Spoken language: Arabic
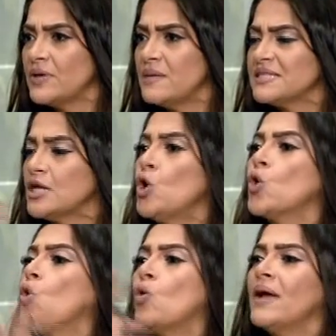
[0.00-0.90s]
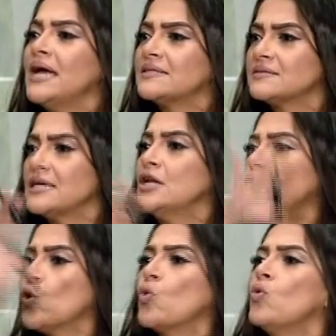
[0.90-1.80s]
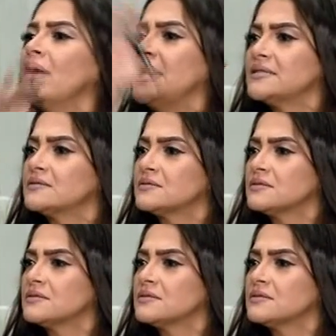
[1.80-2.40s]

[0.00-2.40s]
ثواني الانترنت ثلاث اجزاء الحكومات